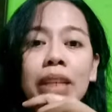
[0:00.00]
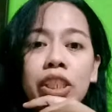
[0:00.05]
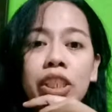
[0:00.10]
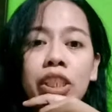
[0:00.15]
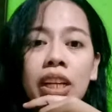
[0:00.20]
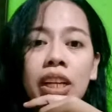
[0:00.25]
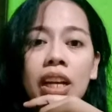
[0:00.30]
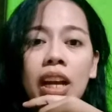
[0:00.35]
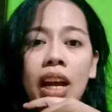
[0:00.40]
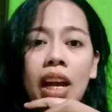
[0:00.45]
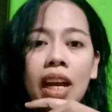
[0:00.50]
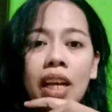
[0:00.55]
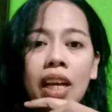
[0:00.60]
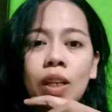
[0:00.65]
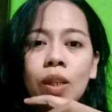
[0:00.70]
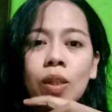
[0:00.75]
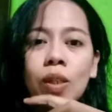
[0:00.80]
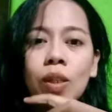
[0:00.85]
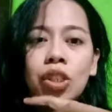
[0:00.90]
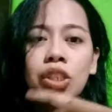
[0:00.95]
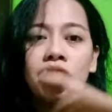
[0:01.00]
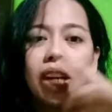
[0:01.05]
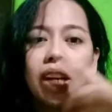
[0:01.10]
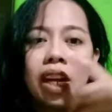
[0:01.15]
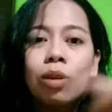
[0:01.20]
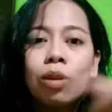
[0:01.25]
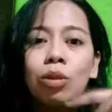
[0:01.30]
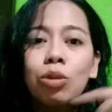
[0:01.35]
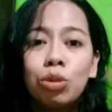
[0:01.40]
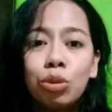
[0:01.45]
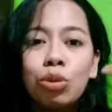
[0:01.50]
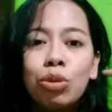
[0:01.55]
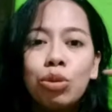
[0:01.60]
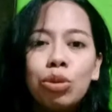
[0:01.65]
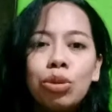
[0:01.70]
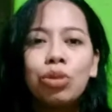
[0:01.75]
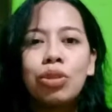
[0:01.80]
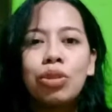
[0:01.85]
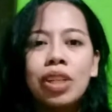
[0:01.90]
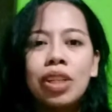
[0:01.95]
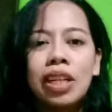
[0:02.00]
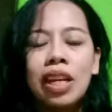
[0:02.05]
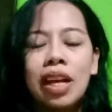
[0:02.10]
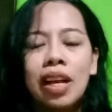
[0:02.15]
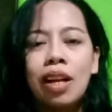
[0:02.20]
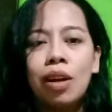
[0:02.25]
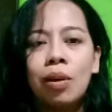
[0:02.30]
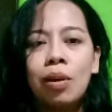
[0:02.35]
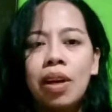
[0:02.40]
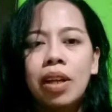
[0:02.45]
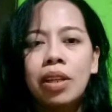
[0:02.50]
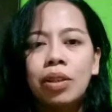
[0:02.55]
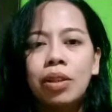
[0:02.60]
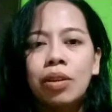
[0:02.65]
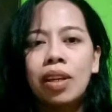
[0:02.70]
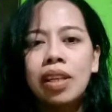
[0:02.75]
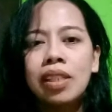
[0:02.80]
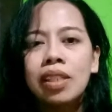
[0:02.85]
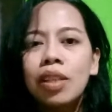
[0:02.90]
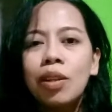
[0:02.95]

may tiyaga kayo, tsaka gusto nyo yung ginagawa nyo.